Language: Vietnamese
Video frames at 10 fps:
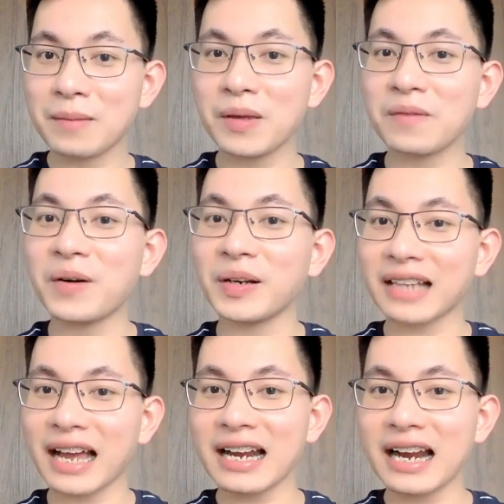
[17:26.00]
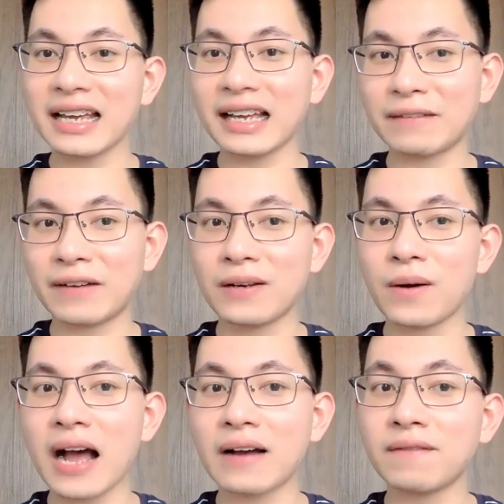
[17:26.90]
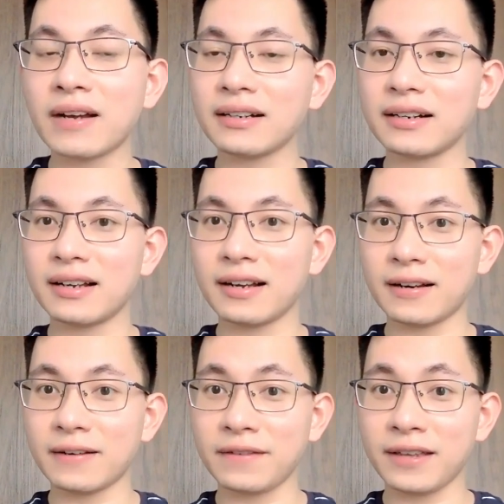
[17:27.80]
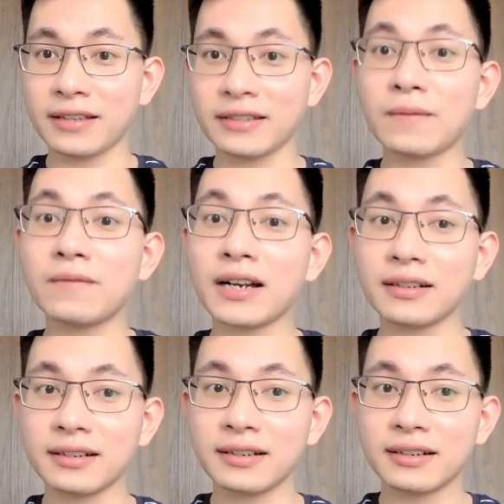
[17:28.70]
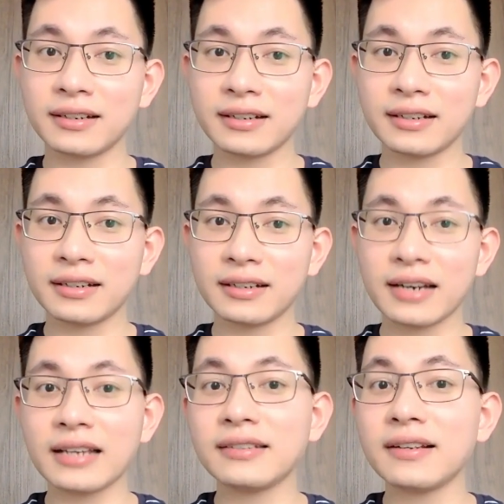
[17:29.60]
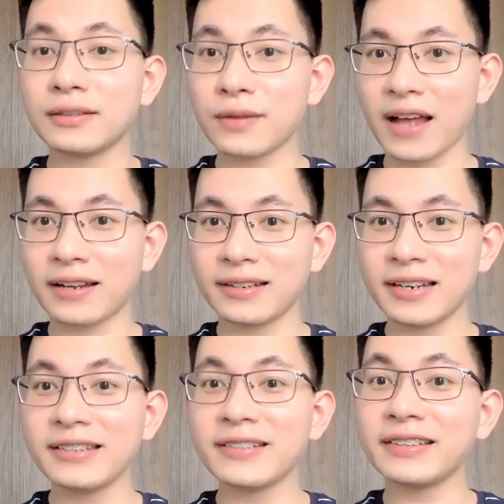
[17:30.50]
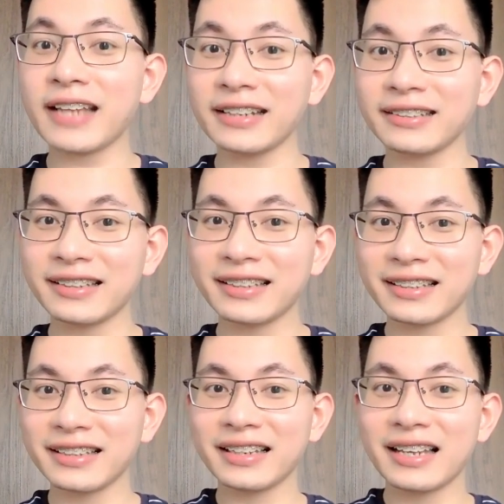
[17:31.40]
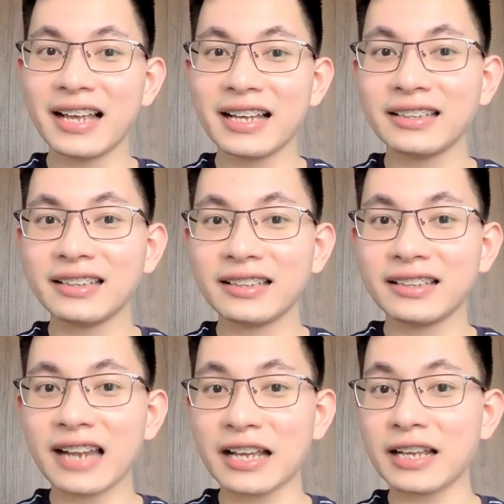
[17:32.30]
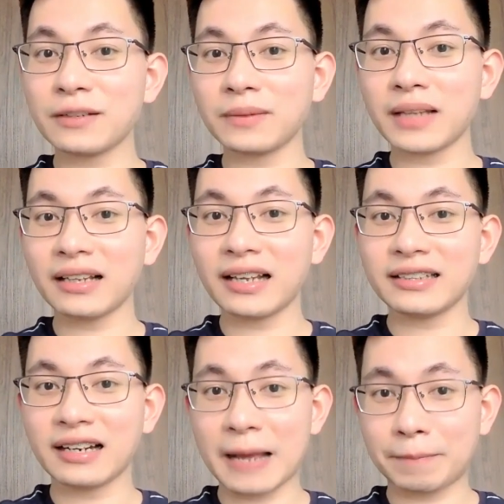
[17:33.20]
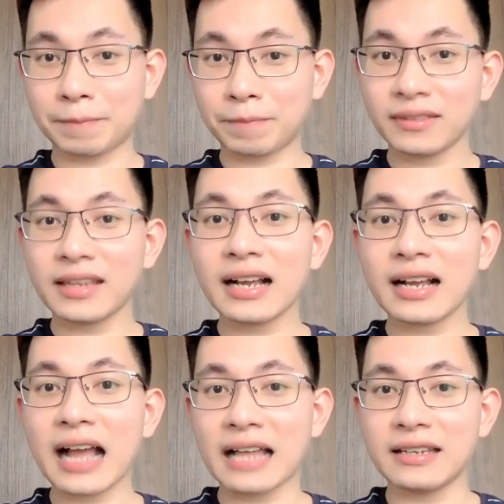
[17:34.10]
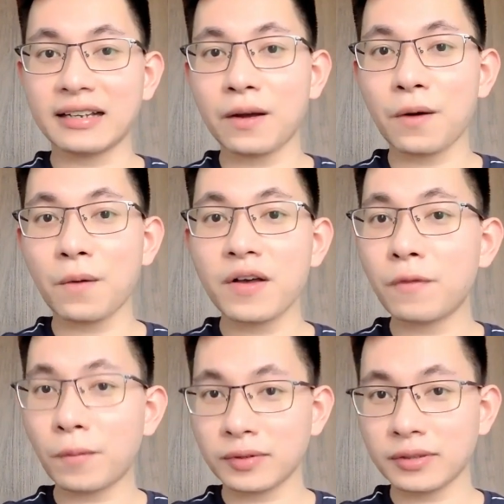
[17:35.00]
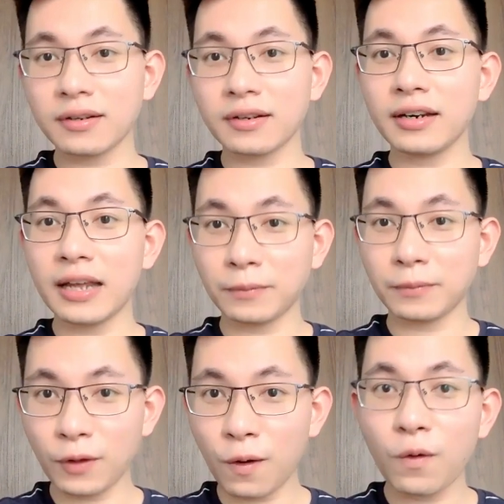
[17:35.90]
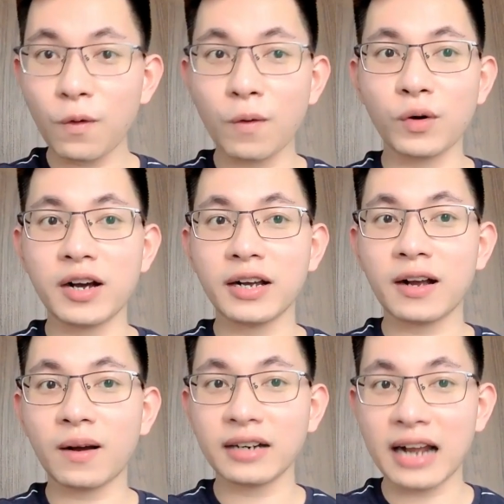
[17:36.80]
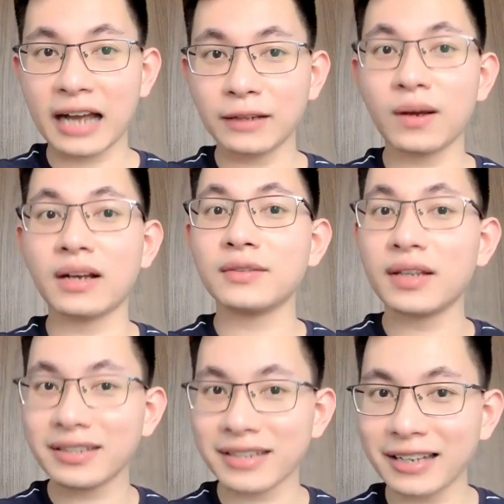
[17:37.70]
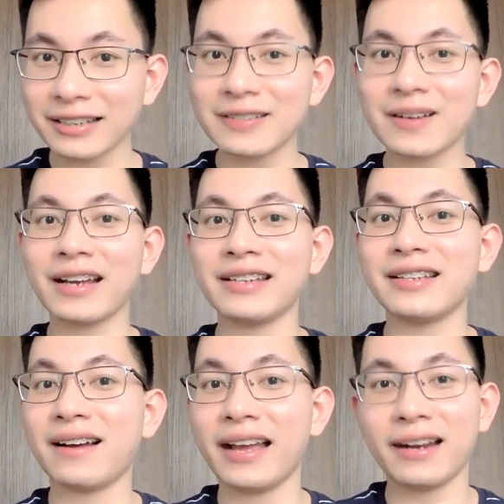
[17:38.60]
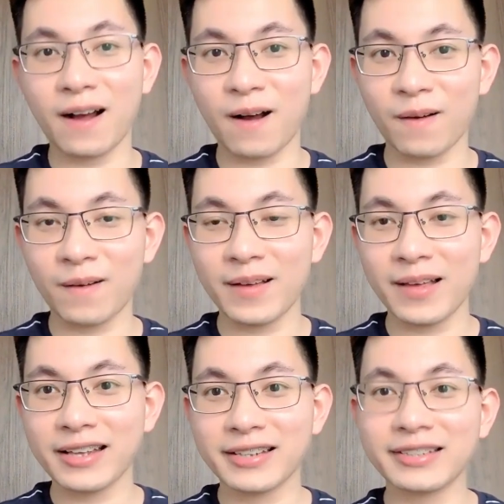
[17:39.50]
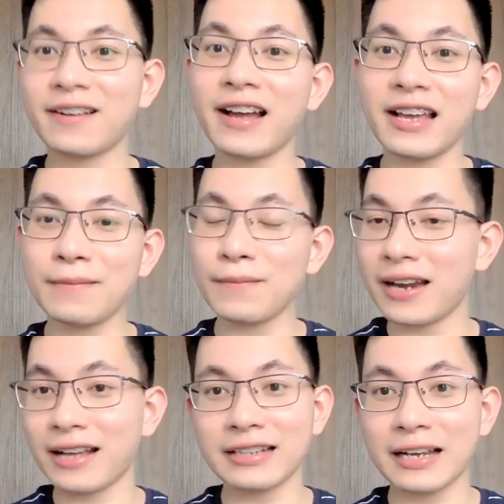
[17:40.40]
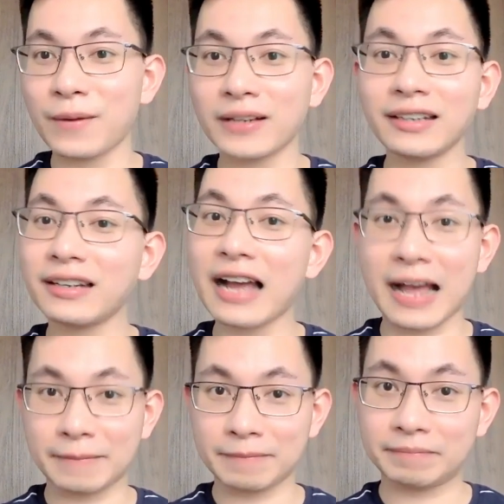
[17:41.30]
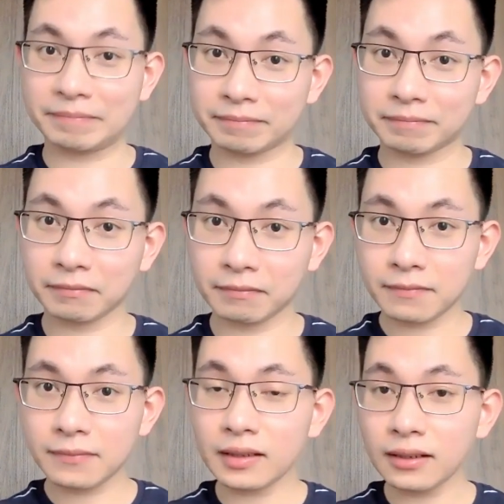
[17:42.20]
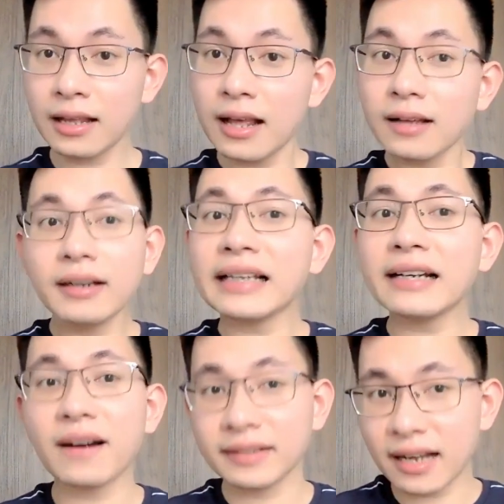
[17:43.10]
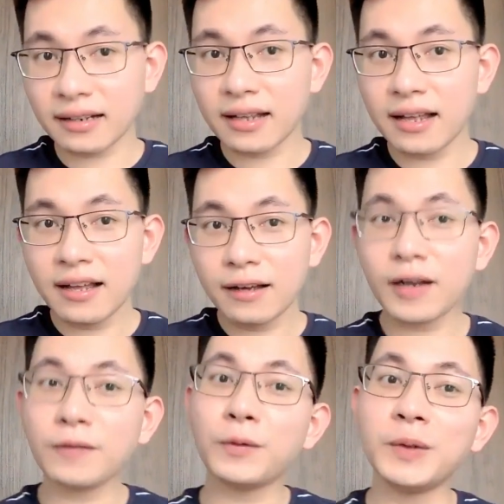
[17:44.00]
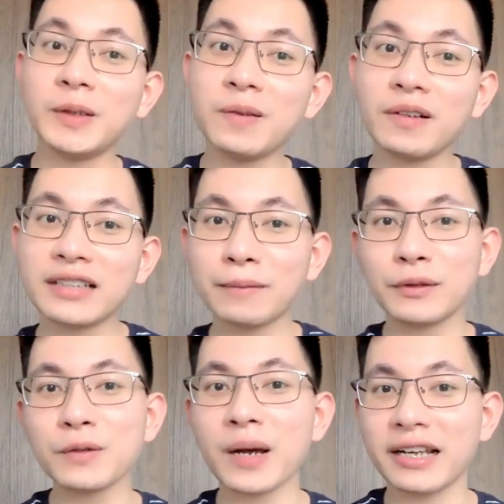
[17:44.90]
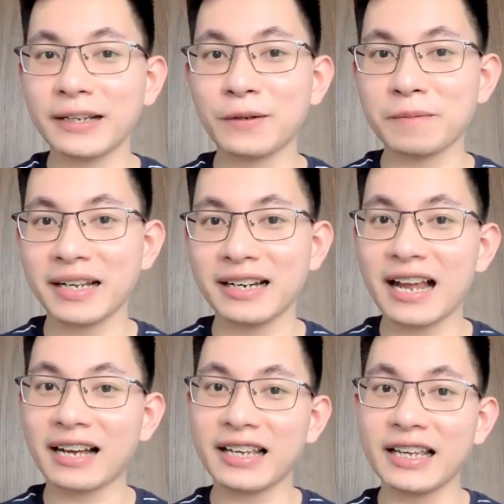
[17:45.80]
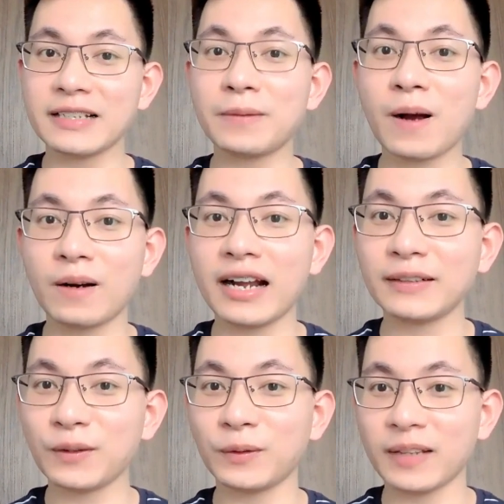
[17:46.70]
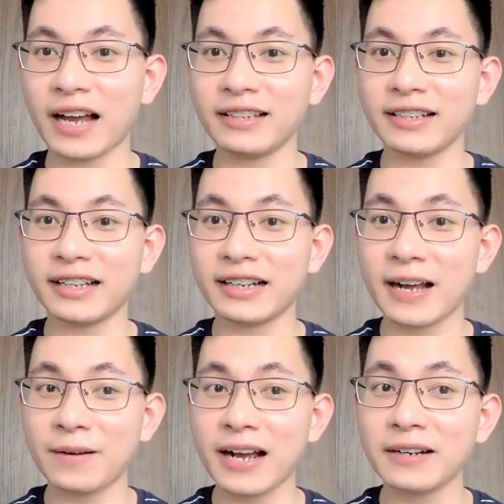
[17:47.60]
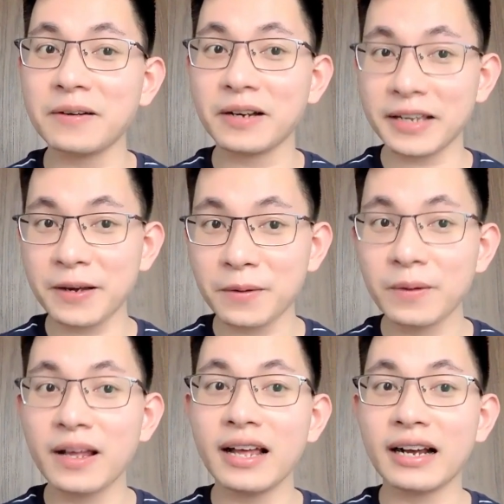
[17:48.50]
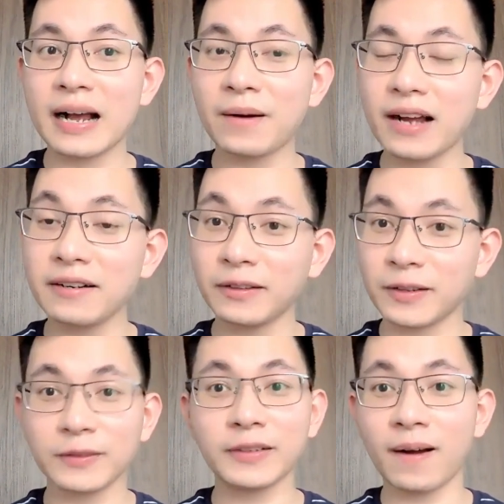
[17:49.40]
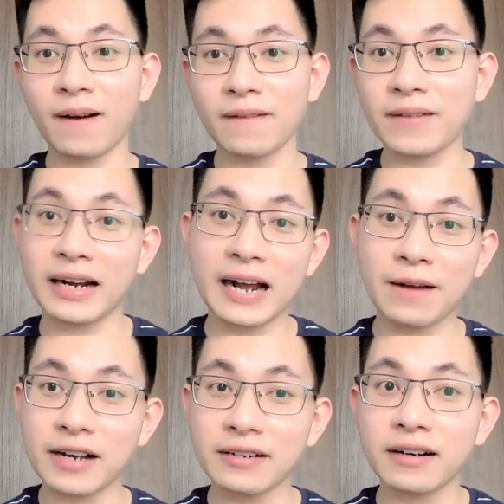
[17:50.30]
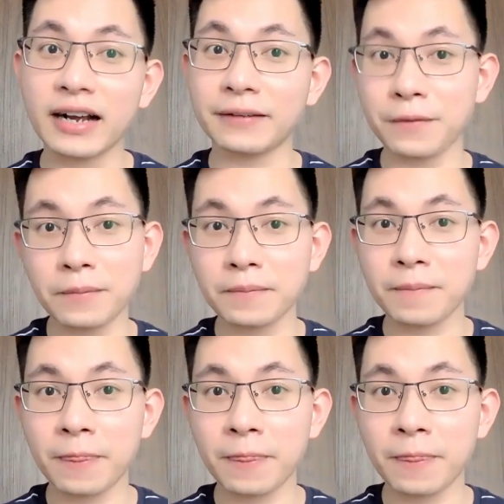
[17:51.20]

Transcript: bị với tay lấy cái váy hoa vắt ở phía trong vắt để sửa soạn đi chơi tết để đây chúng ta thấy rằng là tất cả những cái công việc phục sức điểm tô của một người con gái thở xuân xanh trước cái giờ hẹn hò giờ đây mỹ đã trải qua tất cả người ta nói rằng người phụ nữ thường chăm chút ngoại hình của mình là khi trong họ đang tồn tại những cái khao khát được yêu khao khát được tự do và khao khát được hạnh phúc